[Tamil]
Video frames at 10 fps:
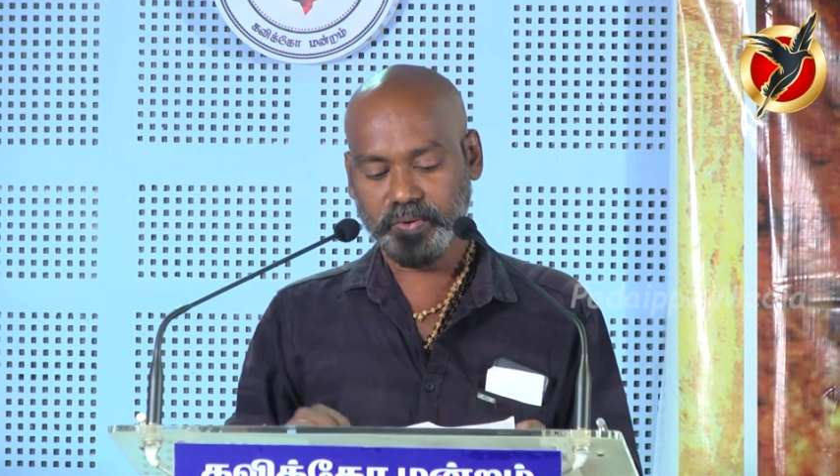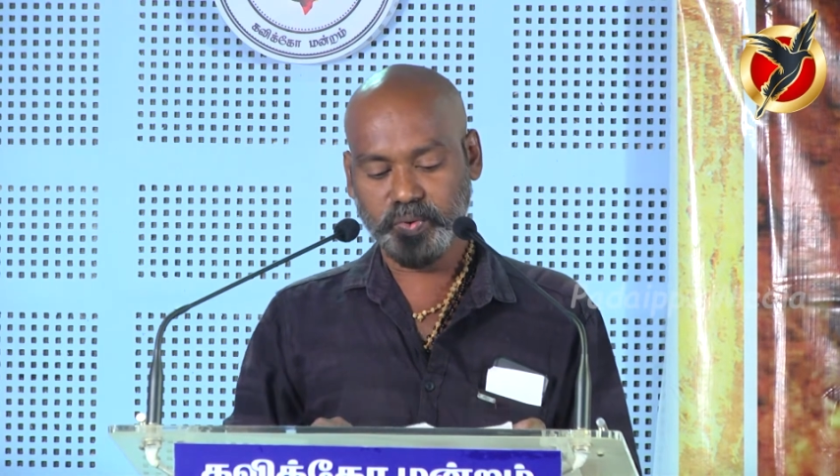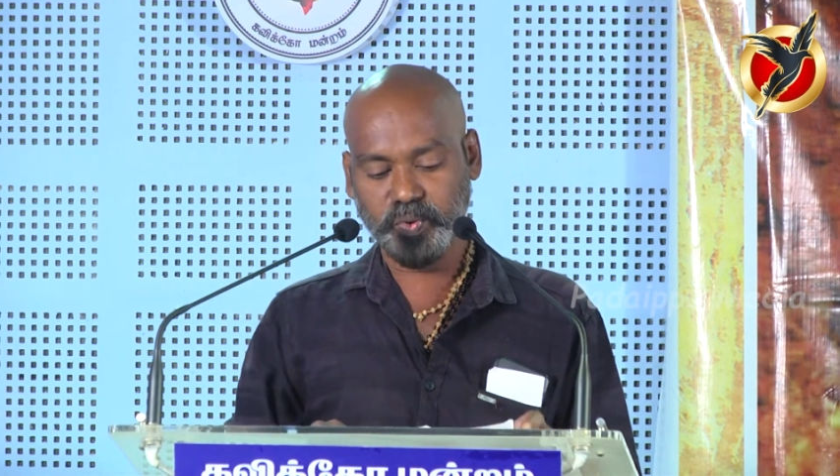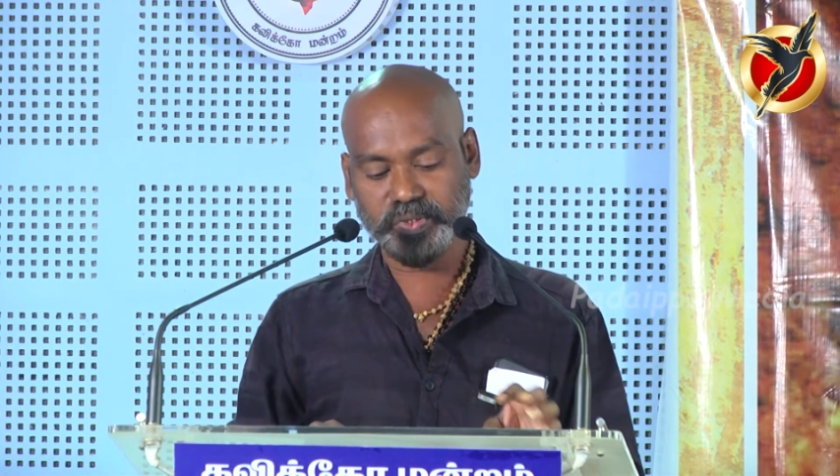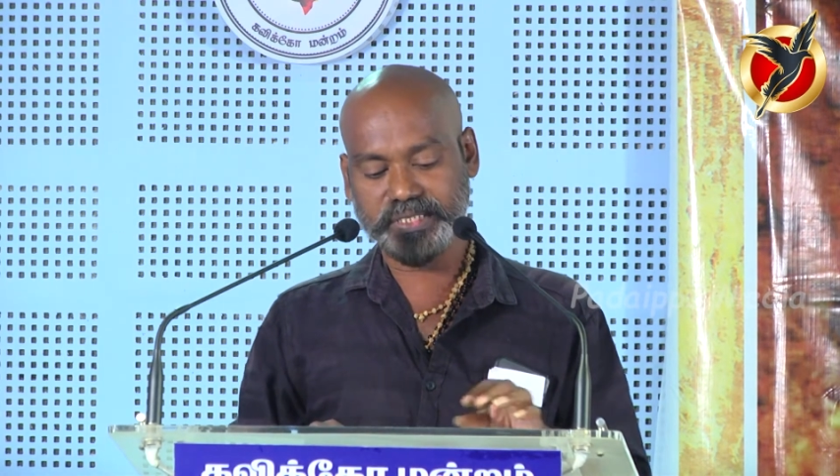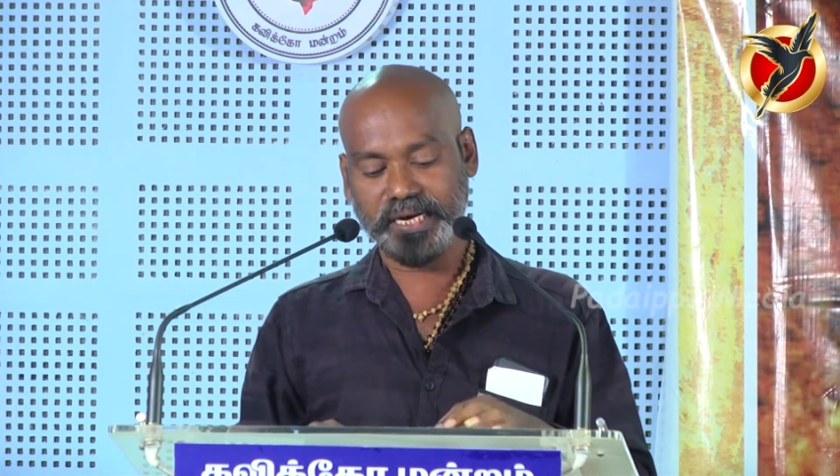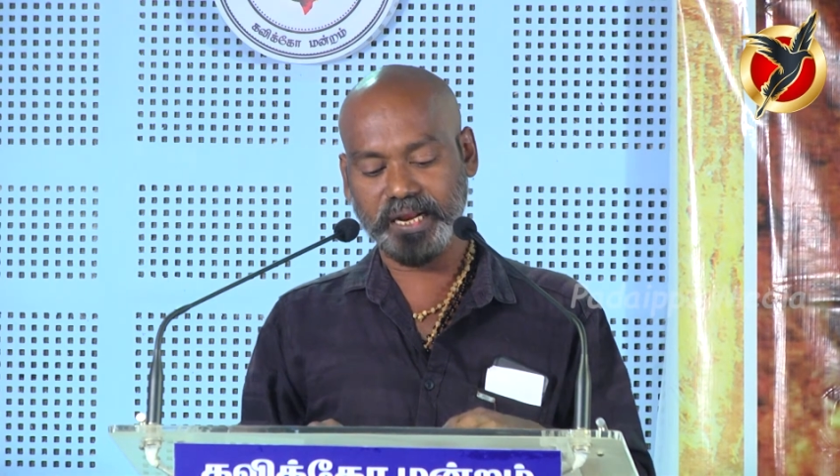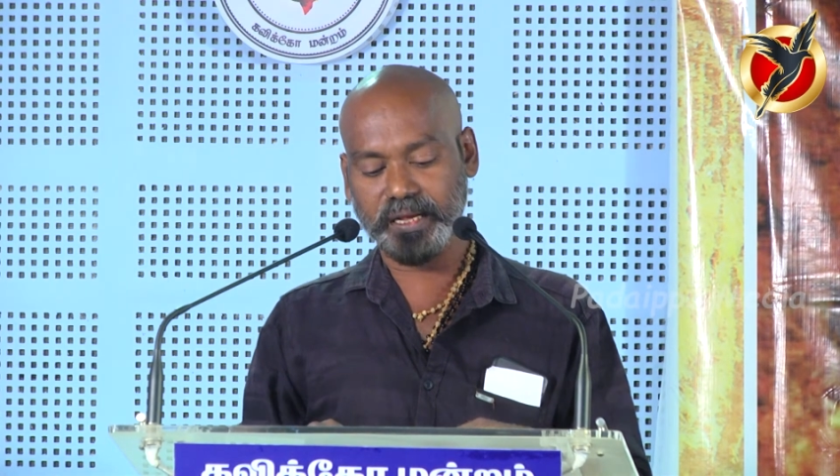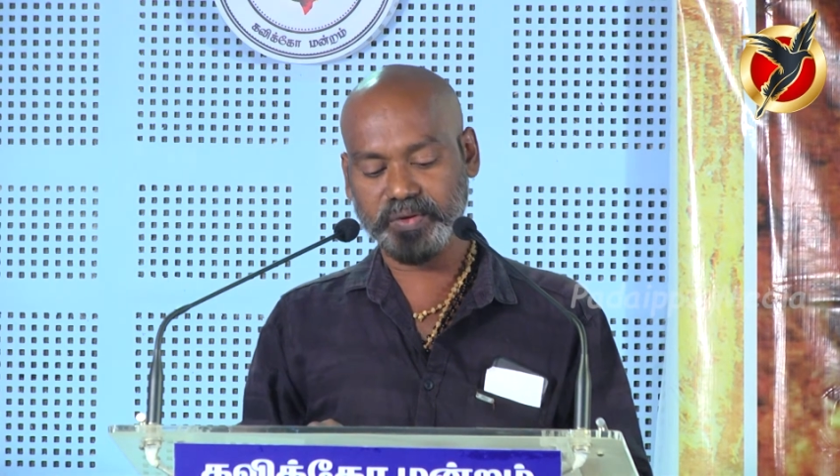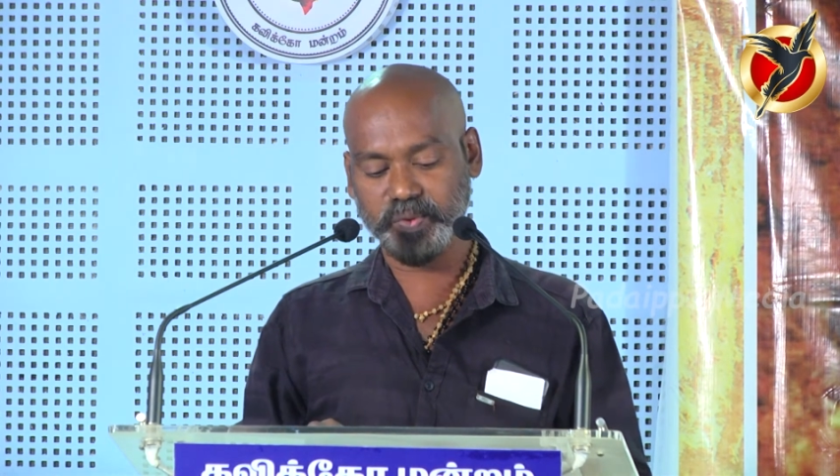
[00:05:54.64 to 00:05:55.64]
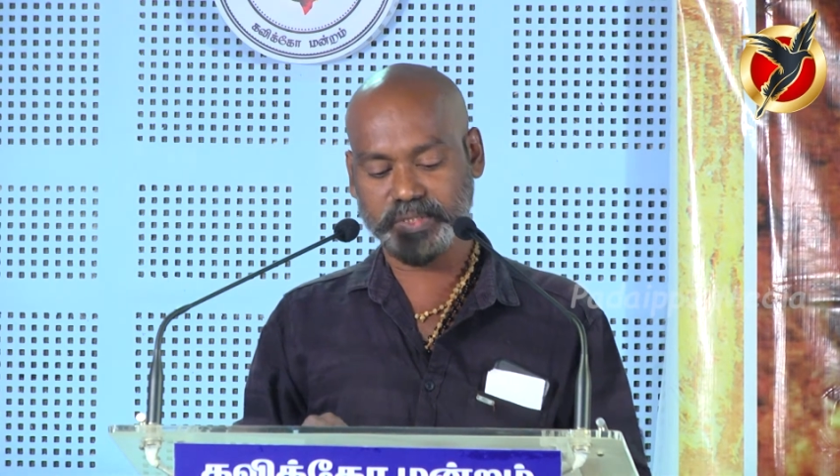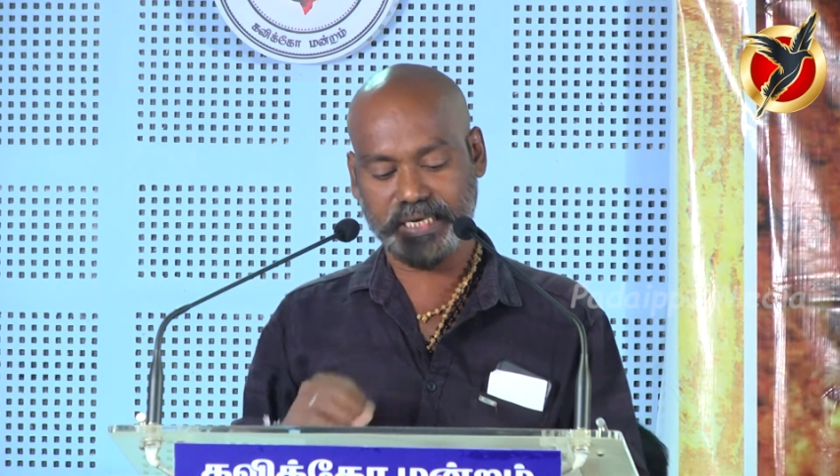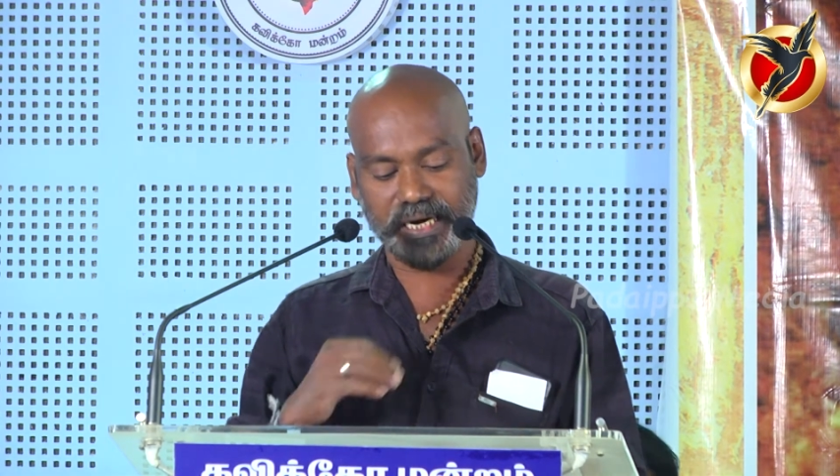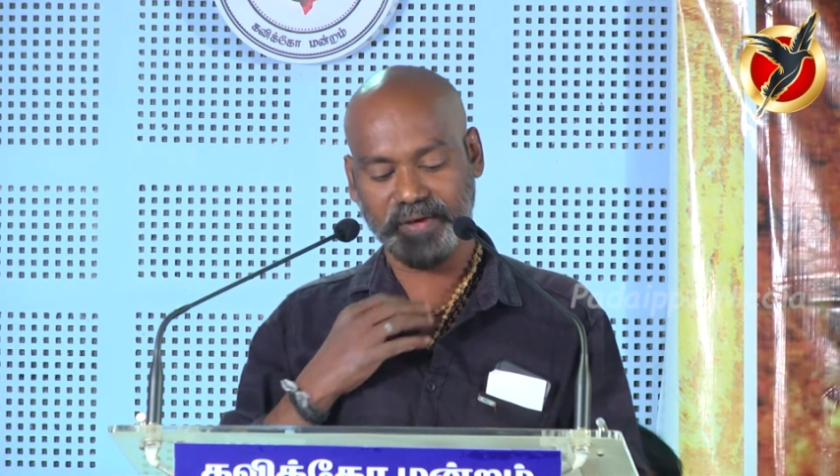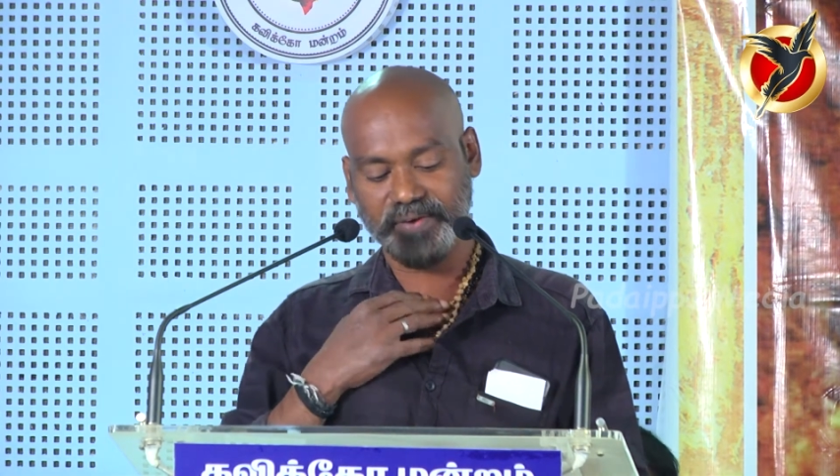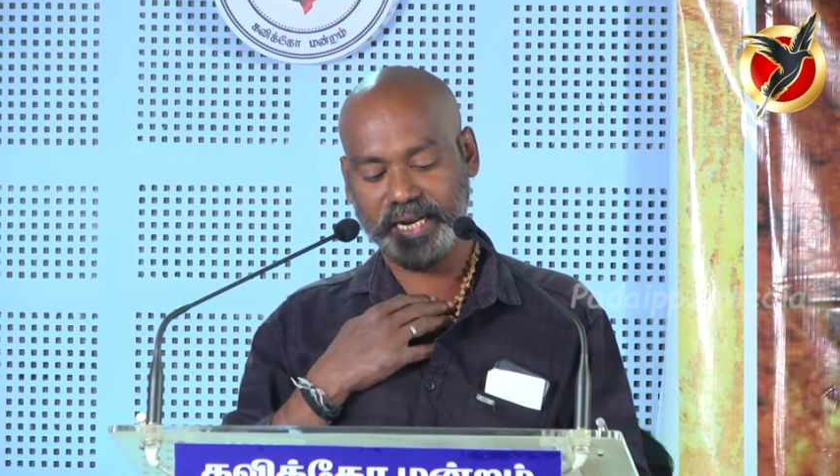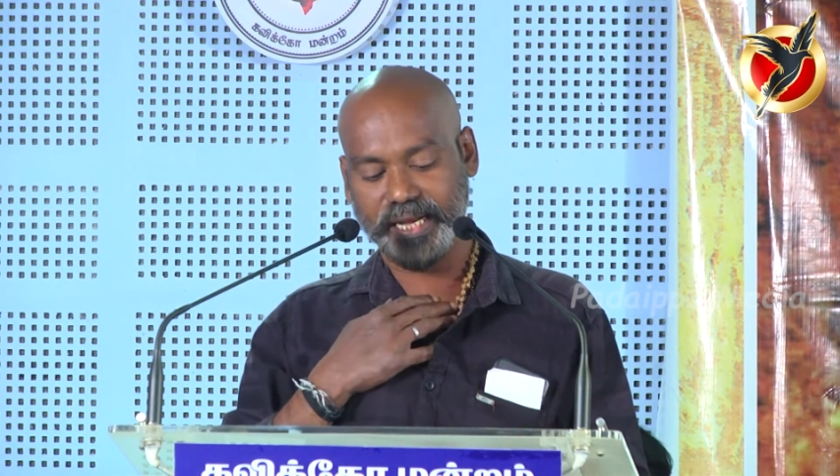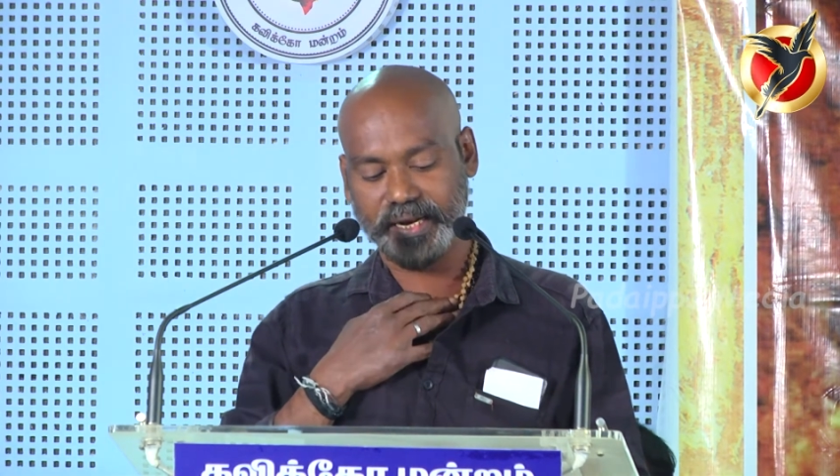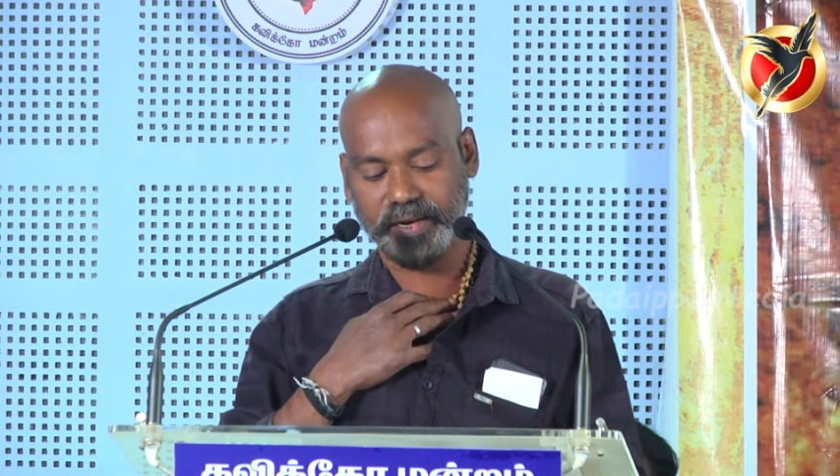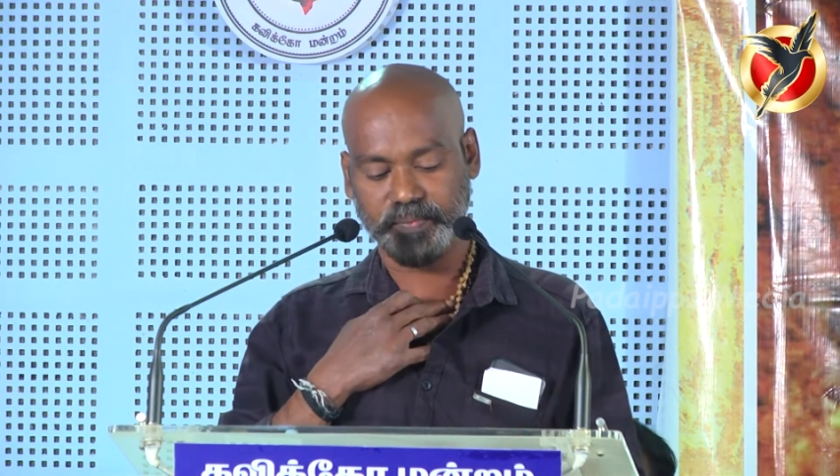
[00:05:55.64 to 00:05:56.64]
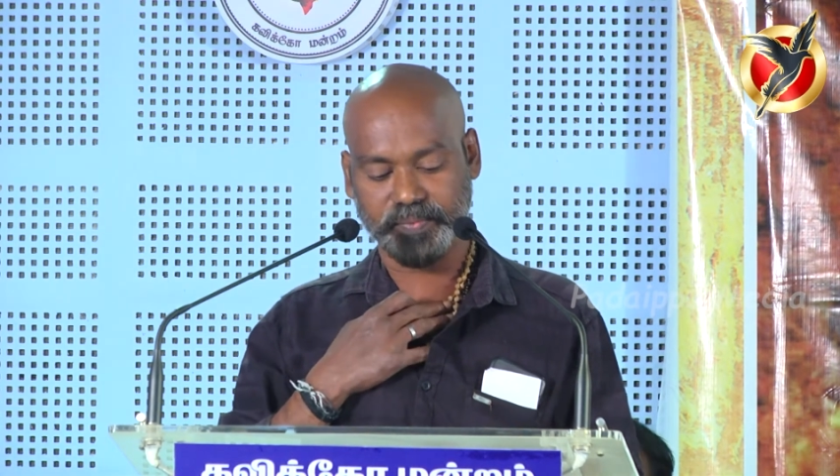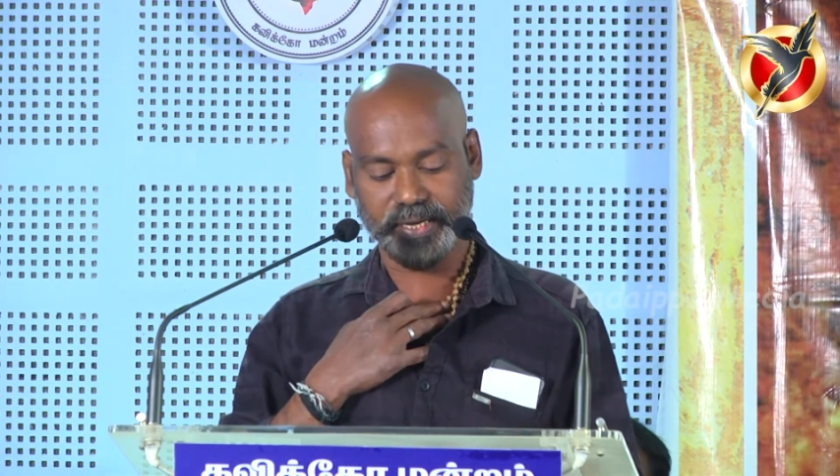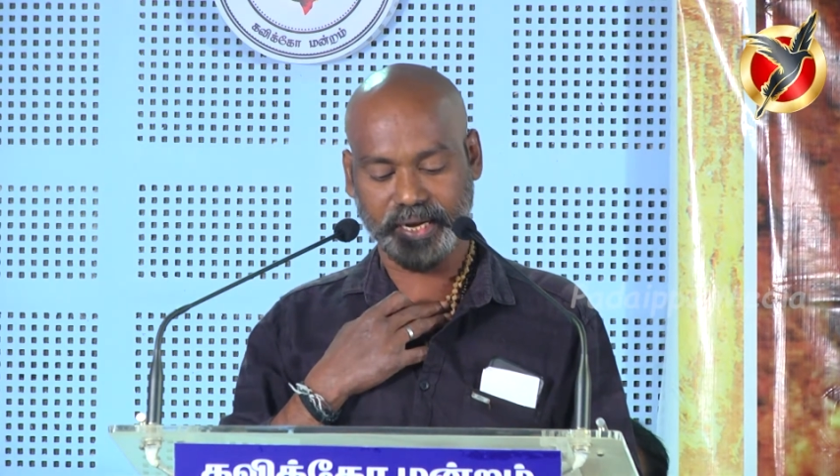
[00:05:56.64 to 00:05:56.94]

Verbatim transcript: கூச்சலில்லை கூச்சலிடவில்லை எனினும்